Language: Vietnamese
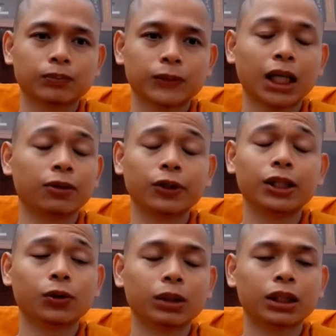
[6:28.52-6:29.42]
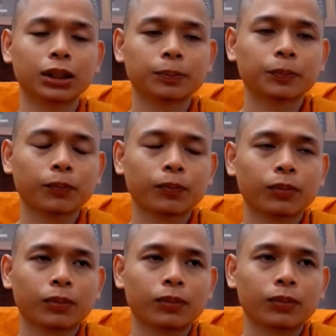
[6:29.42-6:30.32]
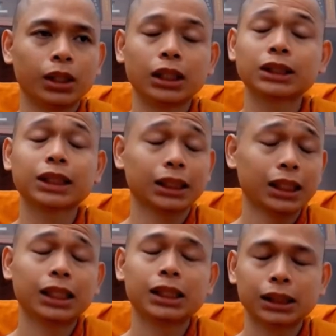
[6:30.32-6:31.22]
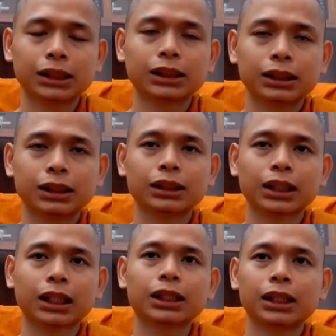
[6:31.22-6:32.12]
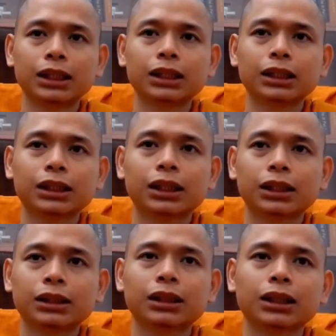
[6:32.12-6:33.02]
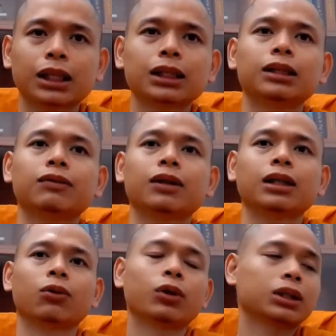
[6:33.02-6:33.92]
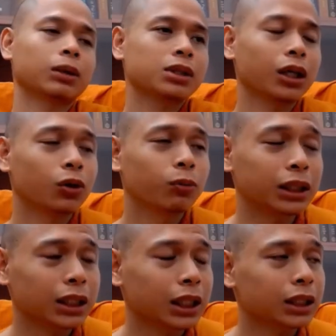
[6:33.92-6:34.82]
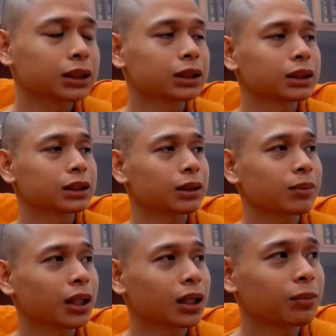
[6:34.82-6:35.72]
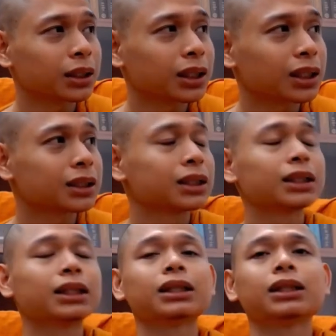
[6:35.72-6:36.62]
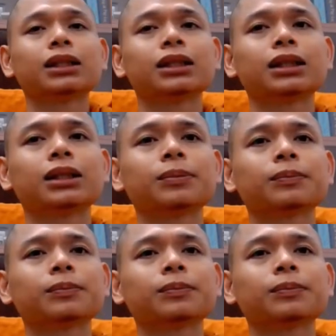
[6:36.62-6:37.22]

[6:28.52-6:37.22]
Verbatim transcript: cái hành vi của mình thì nên tránh đi nên tránh đi nên tránh đi và giải quyết cái tâm sân của mình cái đó tâm sân của mình cái đó đấy